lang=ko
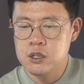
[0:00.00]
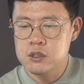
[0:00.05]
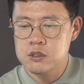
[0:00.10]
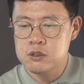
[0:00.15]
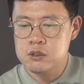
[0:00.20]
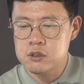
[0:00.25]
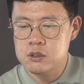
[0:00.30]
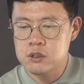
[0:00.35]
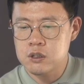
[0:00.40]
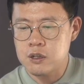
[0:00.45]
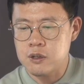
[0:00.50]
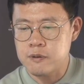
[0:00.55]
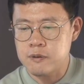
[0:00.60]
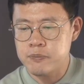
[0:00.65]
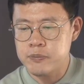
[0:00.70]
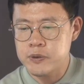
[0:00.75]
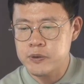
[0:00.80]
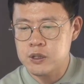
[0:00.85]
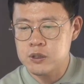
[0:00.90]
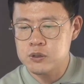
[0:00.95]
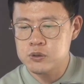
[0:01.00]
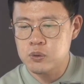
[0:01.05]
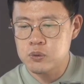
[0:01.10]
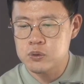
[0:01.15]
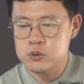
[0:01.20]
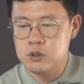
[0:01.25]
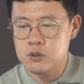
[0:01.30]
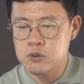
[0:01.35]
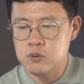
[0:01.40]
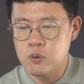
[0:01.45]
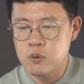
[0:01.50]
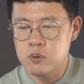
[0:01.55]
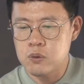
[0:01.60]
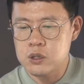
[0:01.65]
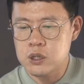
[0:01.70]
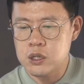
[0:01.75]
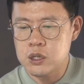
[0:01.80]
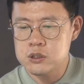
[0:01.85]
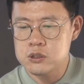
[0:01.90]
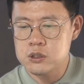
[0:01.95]
그런데 이 조정
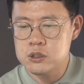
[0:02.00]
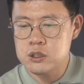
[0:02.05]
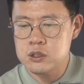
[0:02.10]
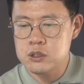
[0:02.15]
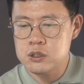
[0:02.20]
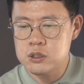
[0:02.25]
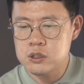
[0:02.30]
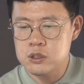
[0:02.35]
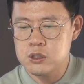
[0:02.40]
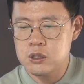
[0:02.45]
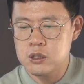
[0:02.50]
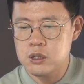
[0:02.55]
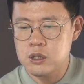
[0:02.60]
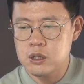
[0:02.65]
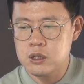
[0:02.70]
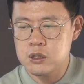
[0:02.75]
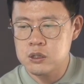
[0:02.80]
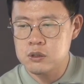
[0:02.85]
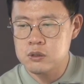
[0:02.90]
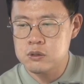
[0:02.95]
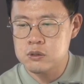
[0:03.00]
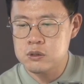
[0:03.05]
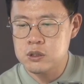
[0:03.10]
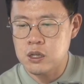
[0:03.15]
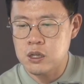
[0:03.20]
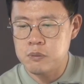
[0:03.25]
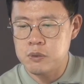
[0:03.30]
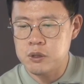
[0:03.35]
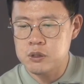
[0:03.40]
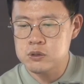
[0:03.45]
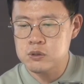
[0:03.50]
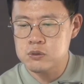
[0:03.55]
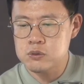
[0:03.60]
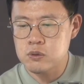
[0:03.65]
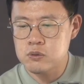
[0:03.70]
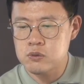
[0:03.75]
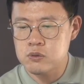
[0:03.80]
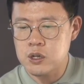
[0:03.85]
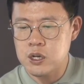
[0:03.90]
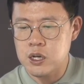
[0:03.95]
오거나이즈 일, 에 대한 어떤 내면적
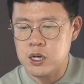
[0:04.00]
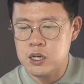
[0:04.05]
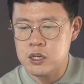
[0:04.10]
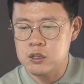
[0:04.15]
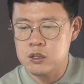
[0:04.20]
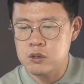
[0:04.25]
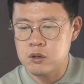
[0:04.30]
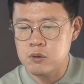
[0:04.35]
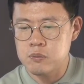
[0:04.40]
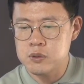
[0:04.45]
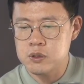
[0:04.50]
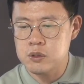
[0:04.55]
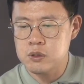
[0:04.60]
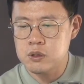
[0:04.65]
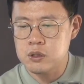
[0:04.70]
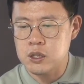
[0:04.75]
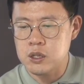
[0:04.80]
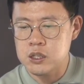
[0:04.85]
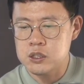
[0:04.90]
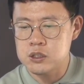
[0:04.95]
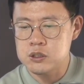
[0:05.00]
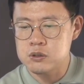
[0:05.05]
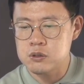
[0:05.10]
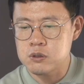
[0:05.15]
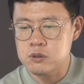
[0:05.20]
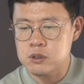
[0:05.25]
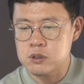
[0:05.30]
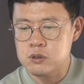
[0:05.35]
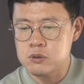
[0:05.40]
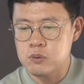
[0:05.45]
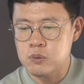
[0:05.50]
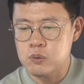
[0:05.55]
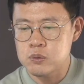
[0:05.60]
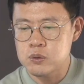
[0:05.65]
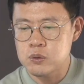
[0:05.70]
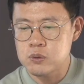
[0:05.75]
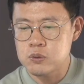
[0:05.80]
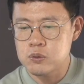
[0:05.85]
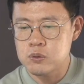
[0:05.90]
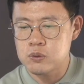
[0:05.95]
욕구가 아예 없는 건 아니죠. 그래서 요
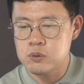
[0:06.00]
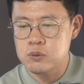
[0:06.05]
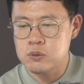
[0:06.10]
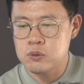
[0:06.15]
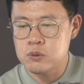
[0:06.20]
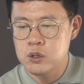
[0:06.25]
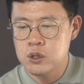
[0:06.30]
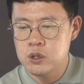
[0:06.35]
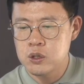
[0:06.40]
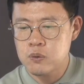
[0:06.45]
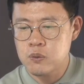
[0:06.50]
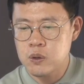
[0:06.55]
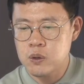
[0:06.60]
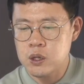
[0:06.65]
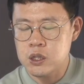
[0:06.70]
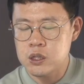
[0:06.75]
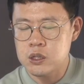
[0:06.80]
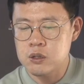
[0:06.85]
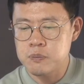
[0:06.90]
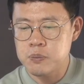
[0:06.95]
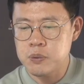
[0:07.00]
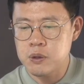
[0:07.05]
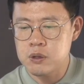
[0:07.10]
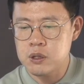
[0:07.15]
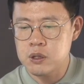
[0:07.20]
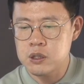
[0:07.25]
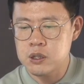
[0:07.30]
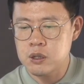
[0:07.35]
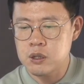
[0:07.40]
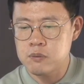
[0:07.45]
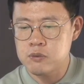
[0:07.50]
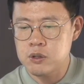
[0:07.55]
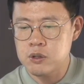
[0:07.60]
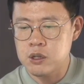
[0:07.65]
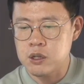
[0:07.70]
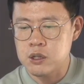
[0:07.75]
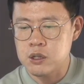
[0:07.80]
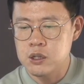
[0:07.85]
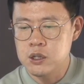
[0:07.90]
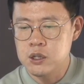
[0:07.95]
정도 꽤 있는 편이기
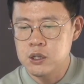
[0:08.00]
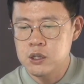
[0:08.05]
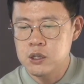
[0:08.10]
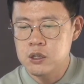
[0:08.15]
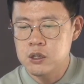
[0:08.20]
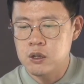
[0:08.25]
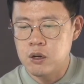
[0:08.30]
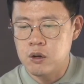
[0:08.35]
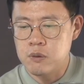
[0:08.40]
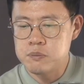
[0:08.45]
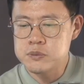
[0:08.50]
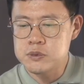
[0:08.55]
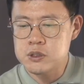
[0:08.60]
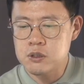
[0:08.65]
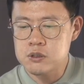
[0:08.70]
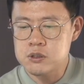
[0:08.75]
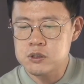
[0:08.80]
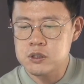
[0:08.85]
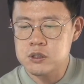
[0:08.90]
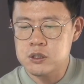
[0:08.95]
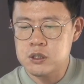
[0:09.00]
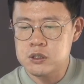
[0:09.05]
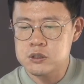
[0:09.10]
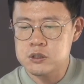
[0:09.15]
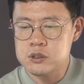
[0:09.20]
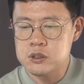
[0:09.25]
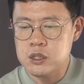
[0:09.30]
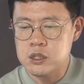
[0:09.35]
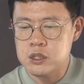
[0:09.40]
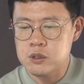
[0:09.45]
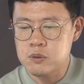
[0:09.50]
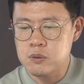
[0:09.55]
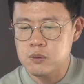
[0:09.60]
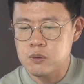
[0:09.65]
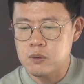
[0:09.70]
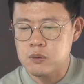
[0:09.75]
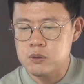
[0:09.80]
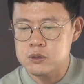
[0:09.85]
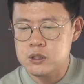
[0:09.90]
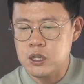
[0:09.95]
때문에 엄청 스트레스는
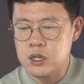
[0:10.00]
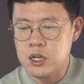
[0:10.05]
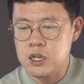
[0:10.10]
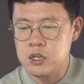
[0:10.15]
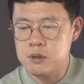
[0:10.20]
아니고 이제 할